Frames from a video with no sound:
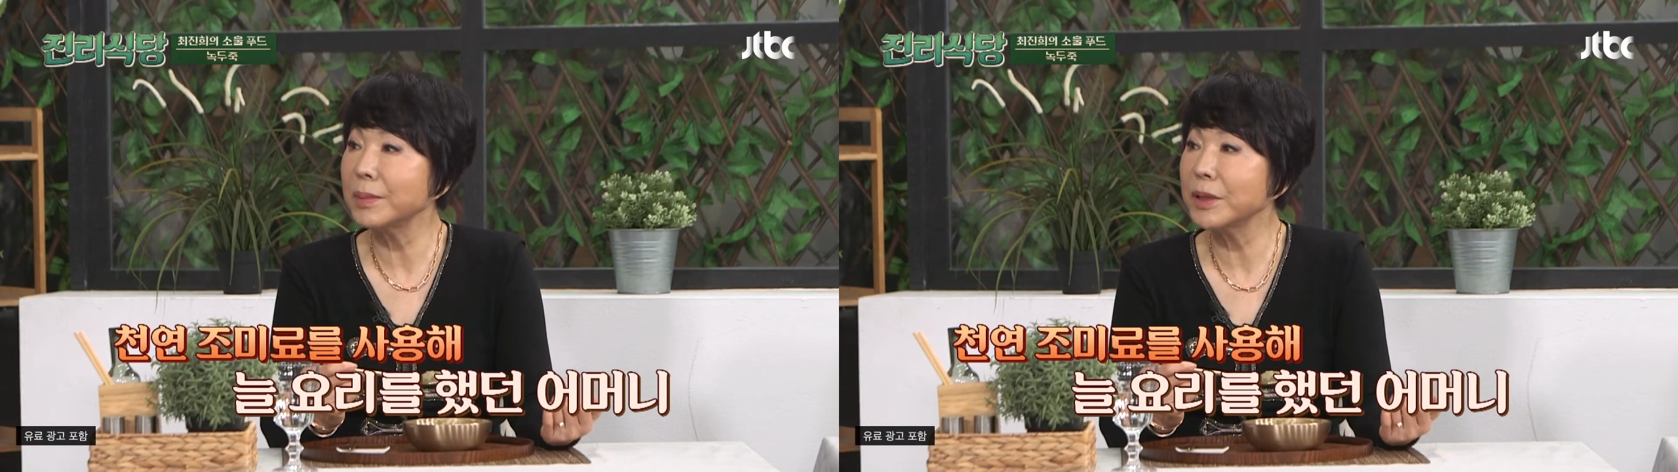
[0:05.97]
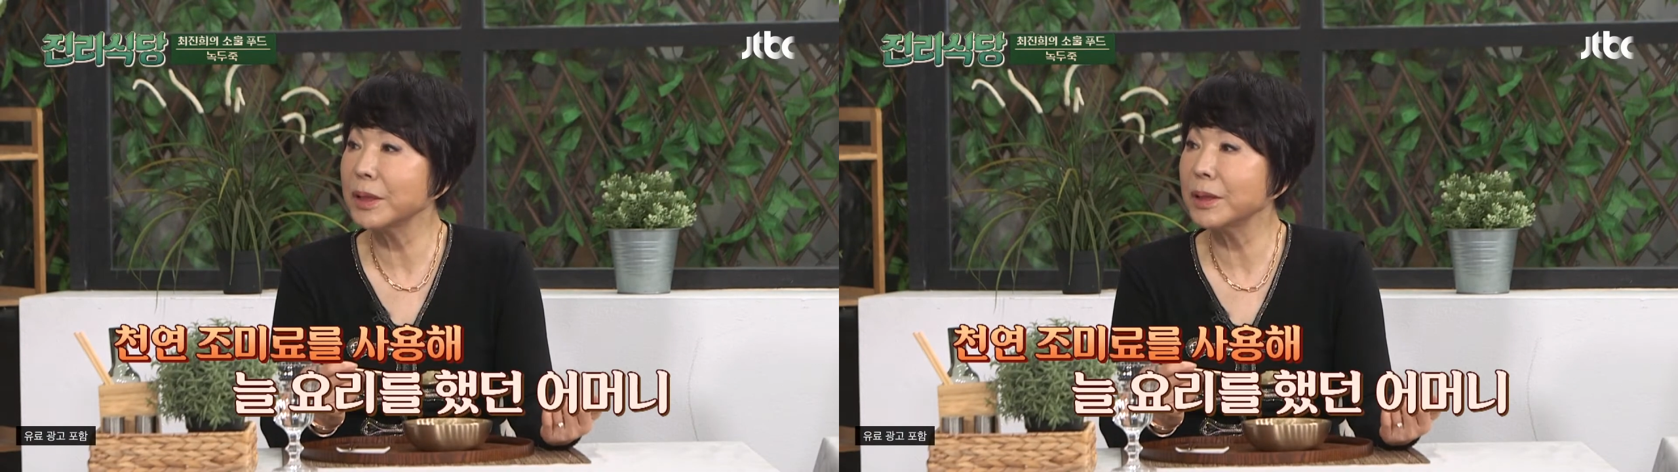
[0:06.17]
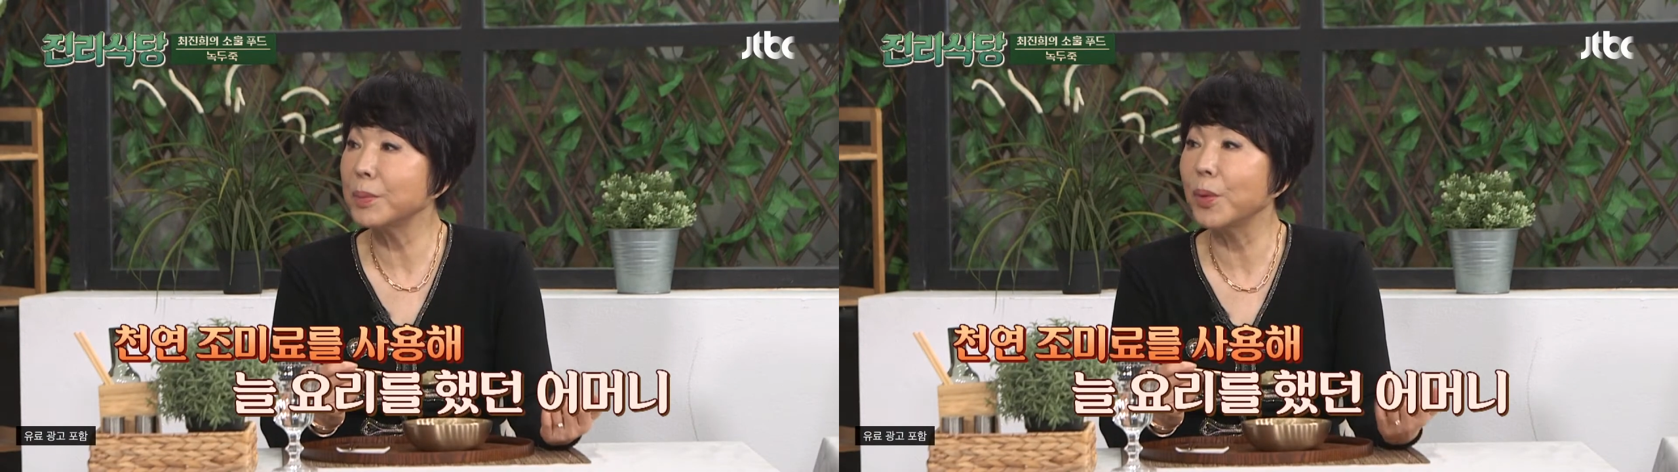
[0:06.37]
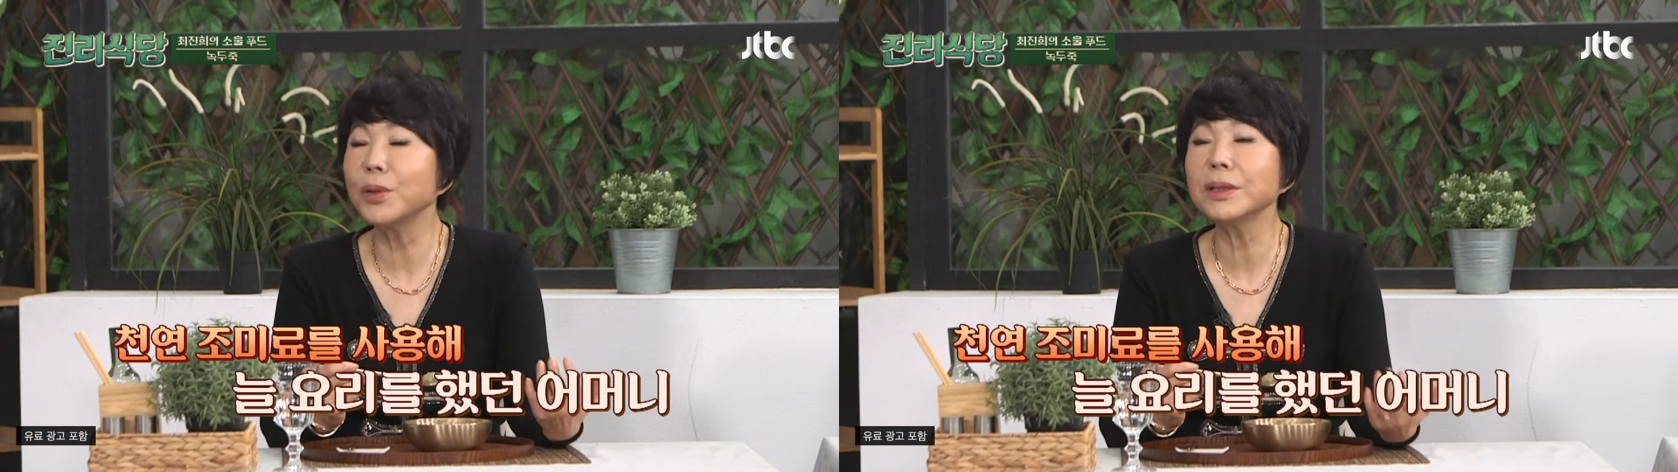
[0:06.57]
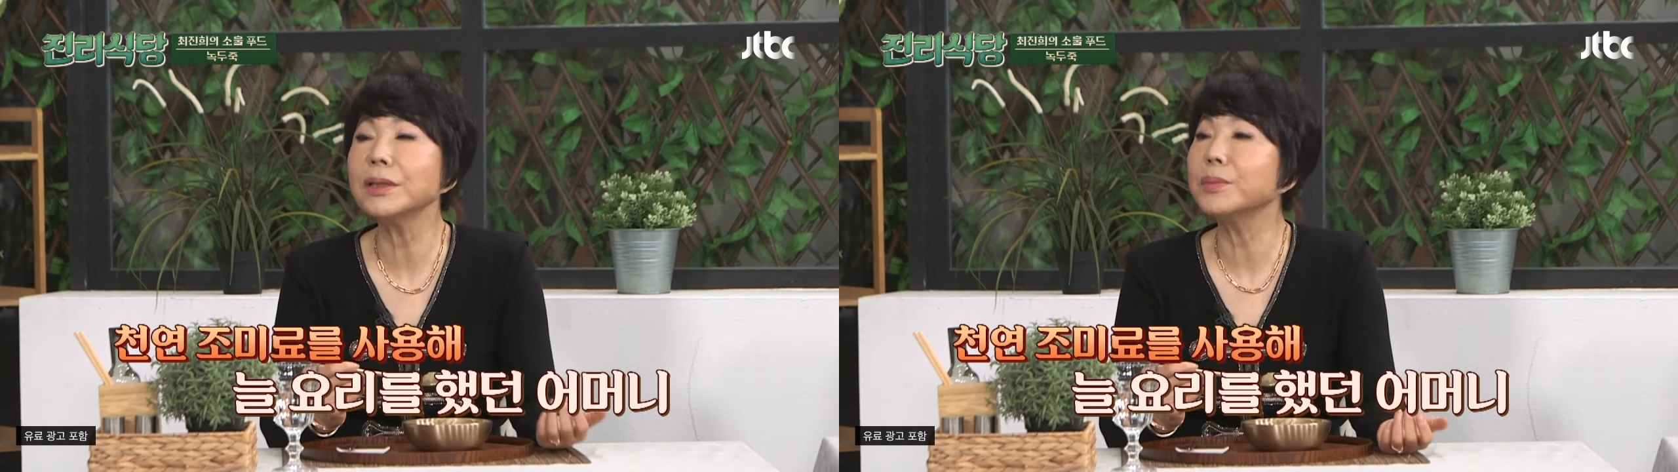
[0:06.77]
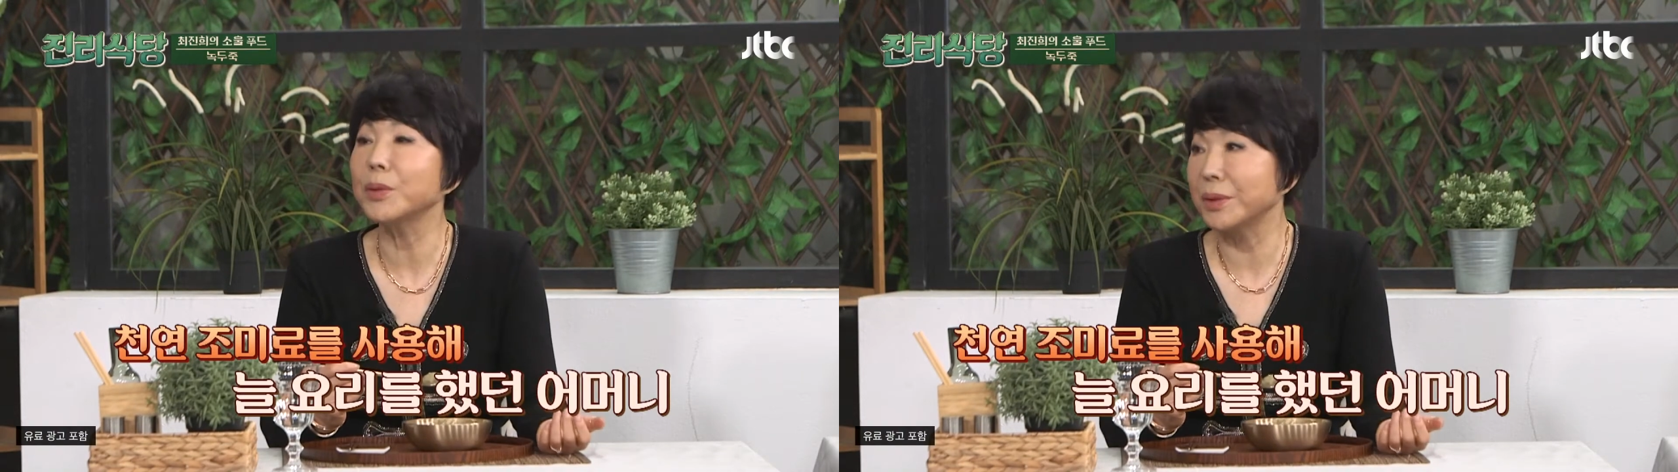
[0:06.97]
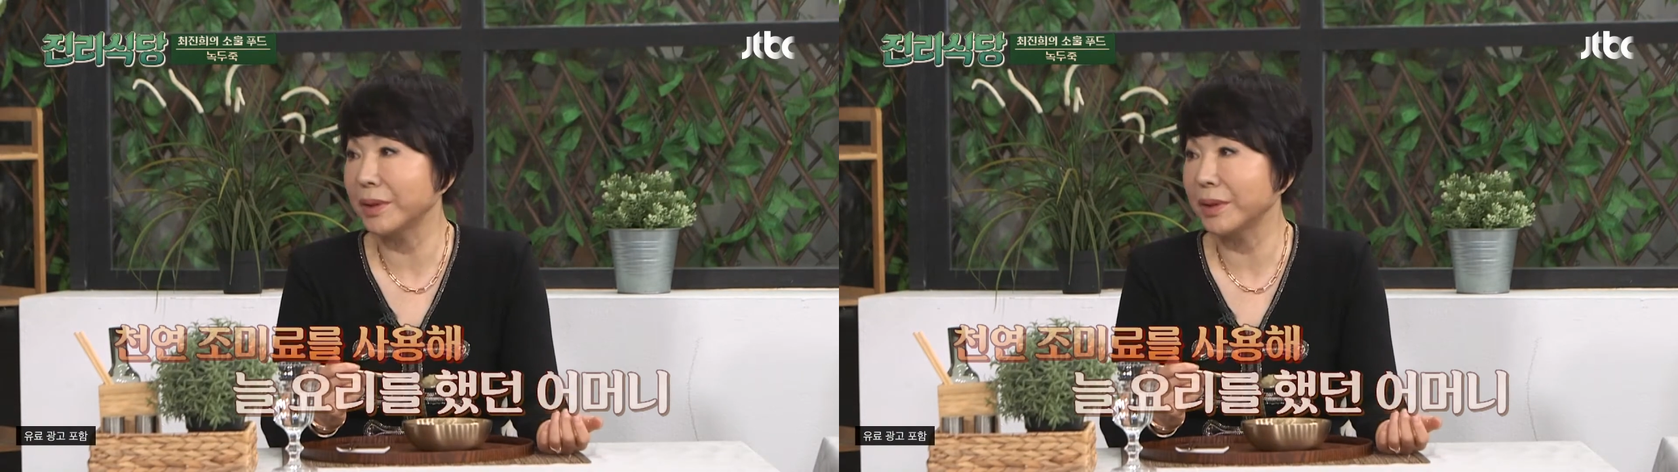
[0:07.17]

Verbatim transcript: 음식을 본인이 못